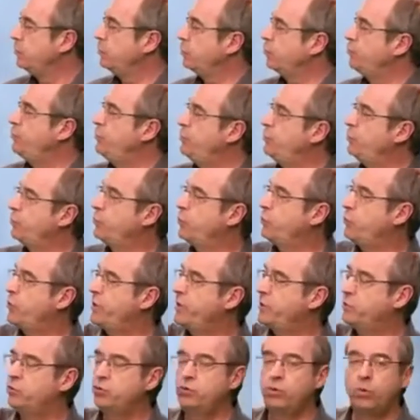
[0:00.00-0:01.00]
Donc plutôt que
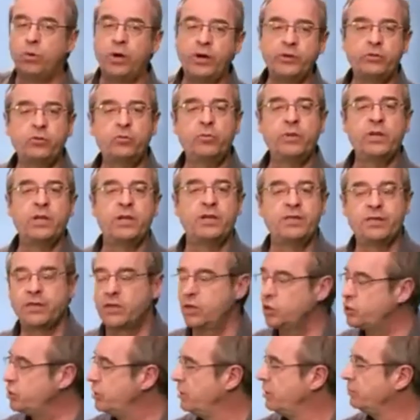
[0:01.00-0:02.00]
d'aller tout droit et d'oublier les
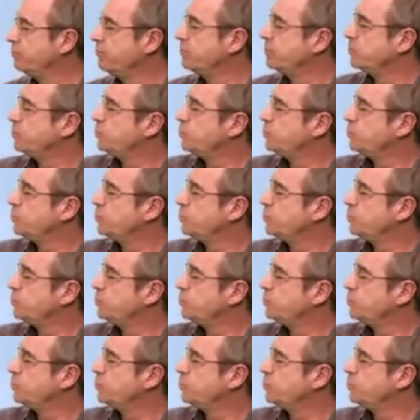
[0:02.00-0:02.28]
singes,